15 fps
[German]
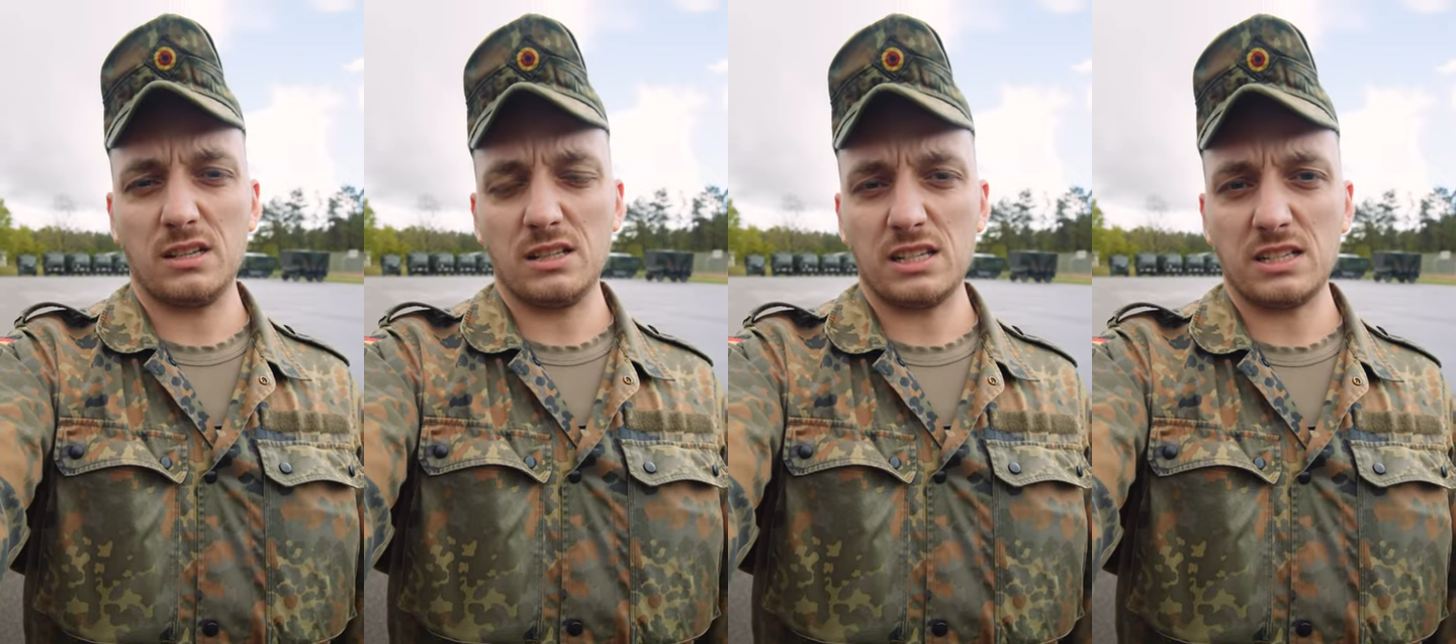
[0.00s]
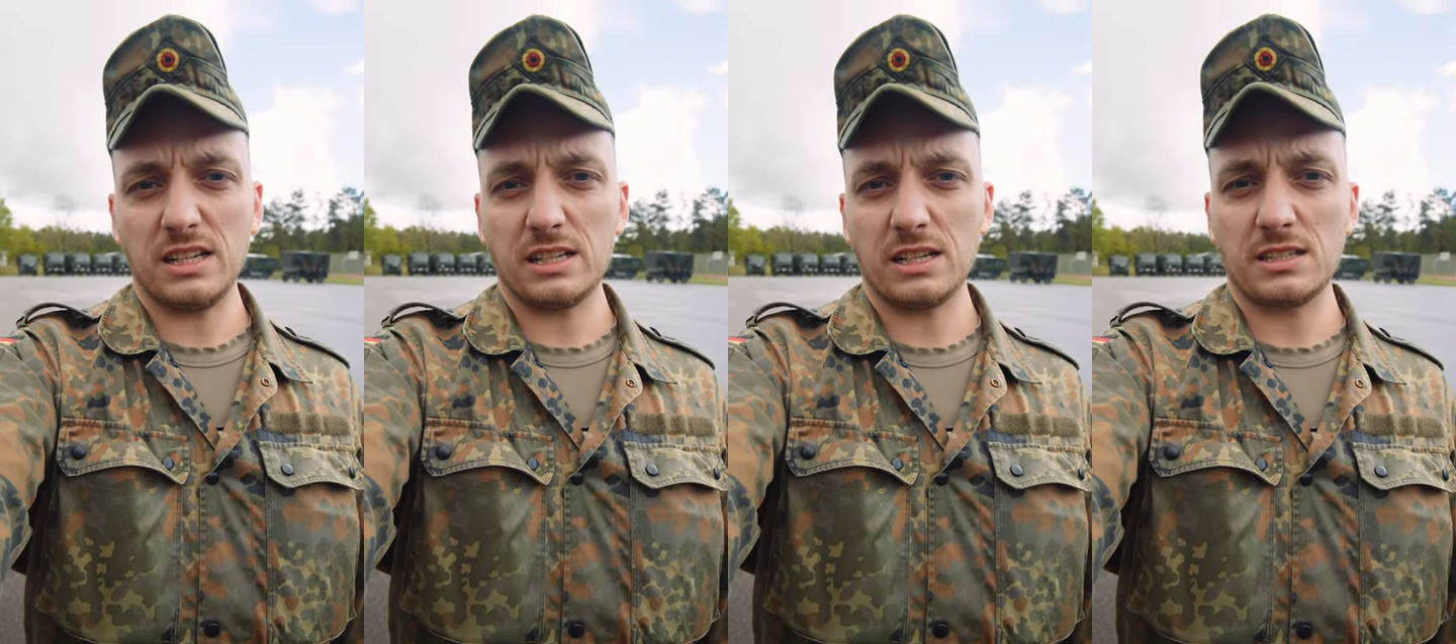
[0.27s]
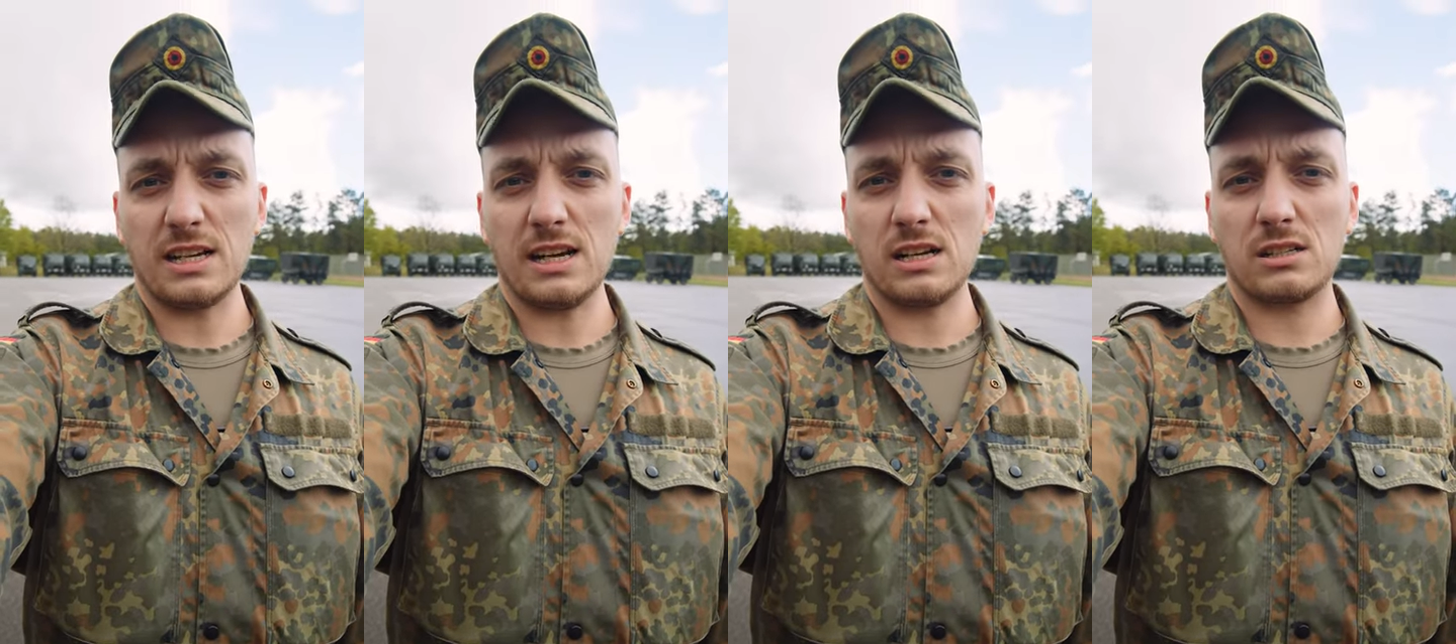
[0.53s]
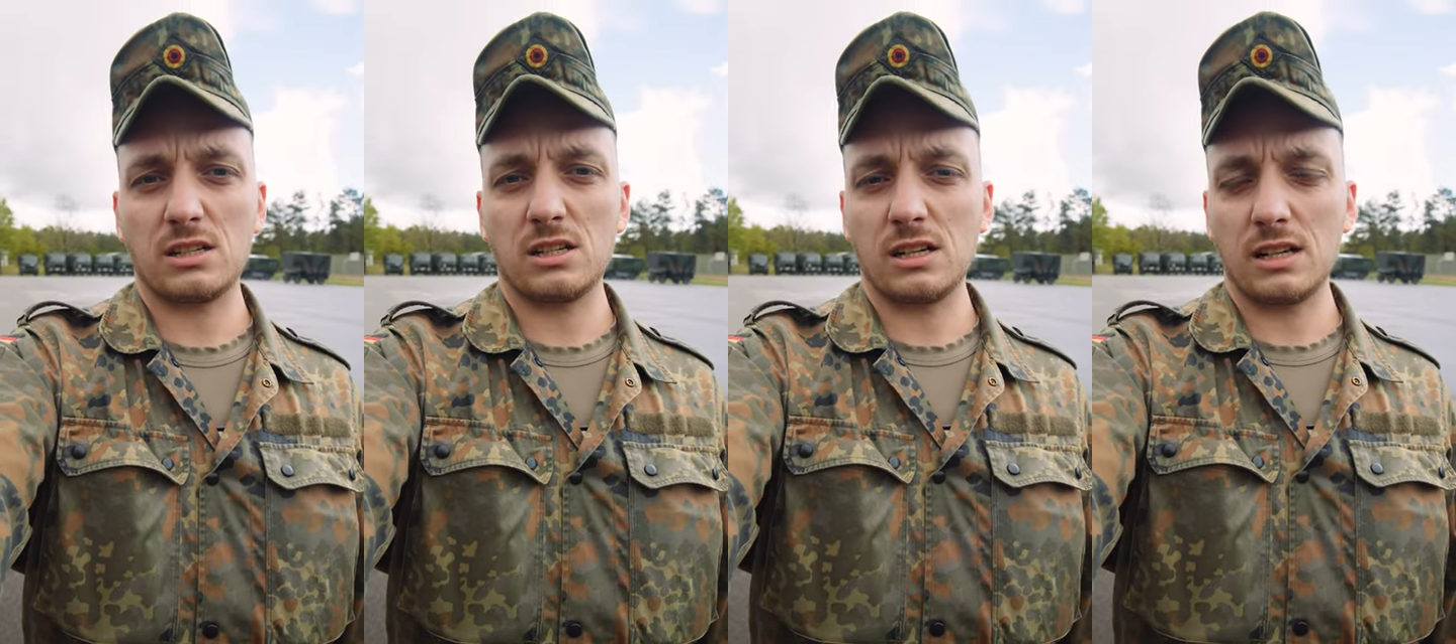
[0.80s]
nicht jeder
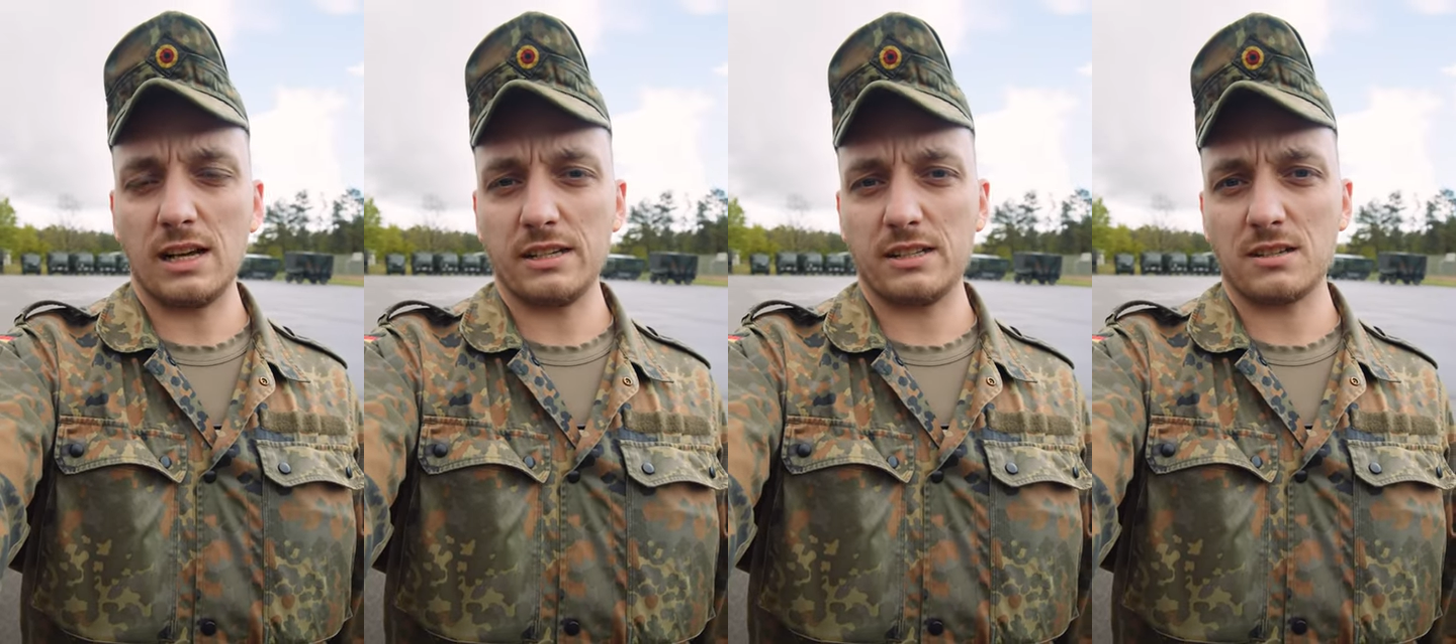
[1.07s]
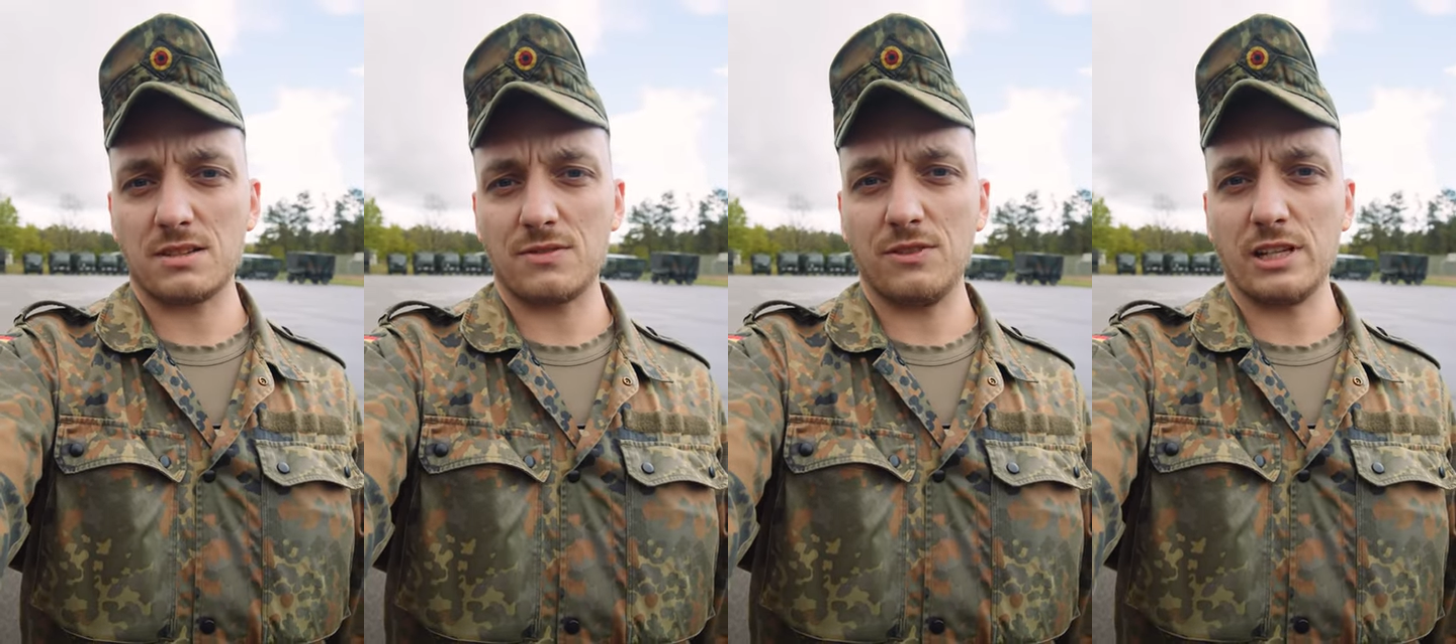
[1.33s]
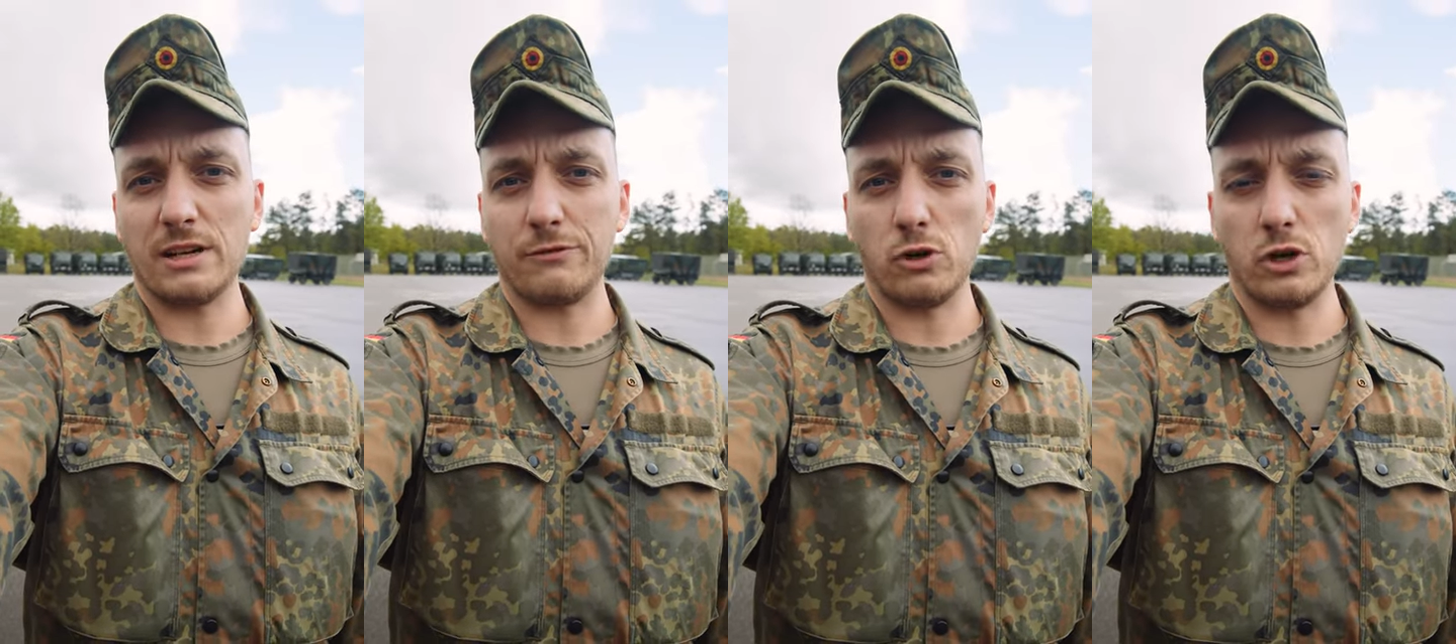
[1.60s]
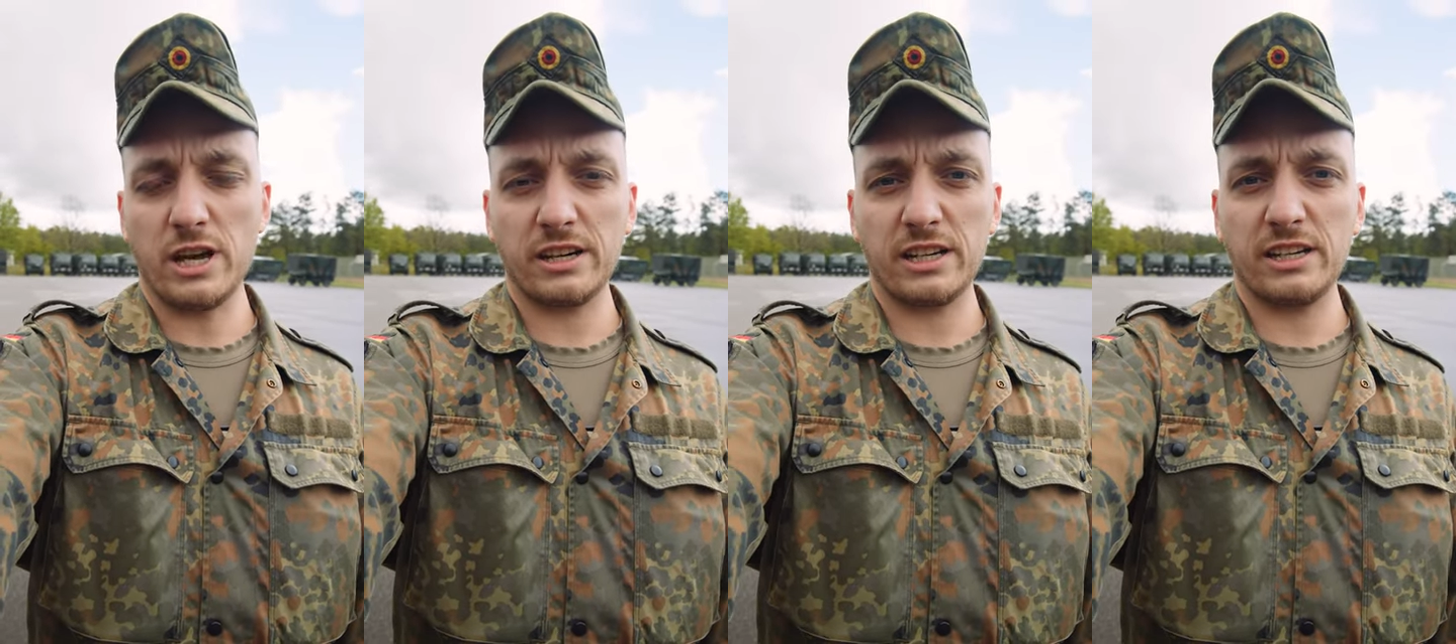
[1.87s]
Tag gleich ist wie der
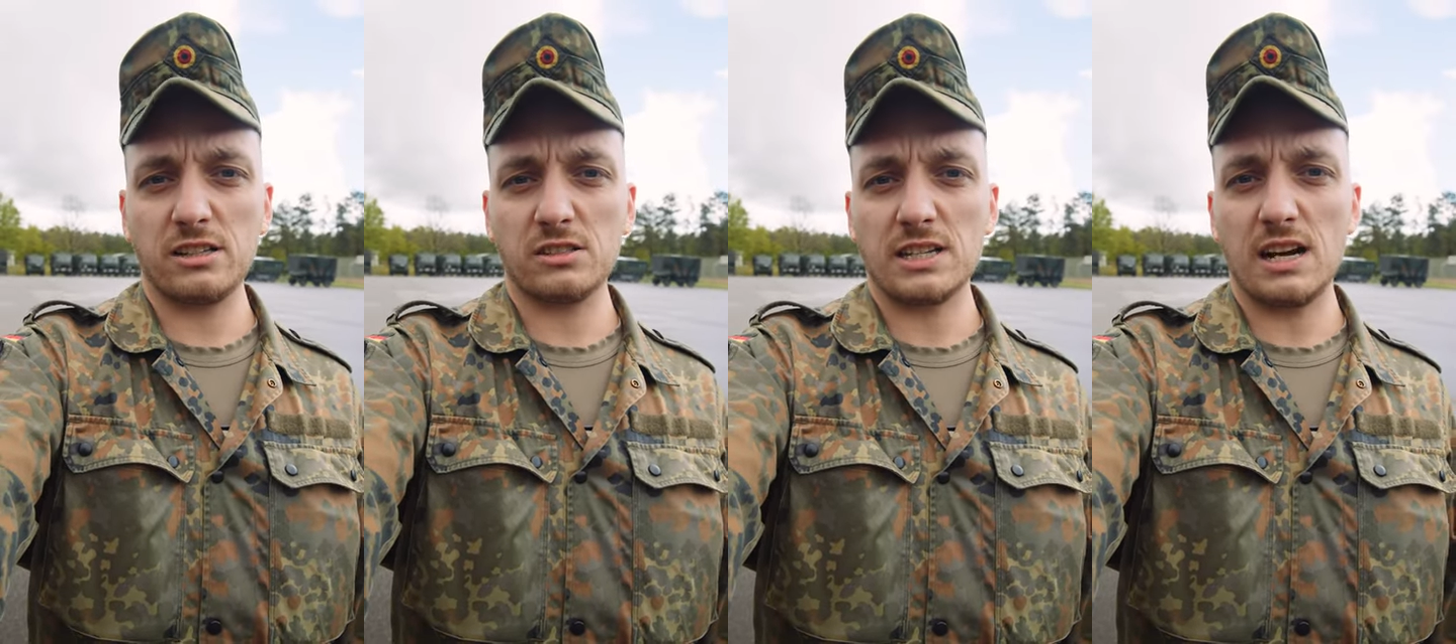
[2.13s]
vorherige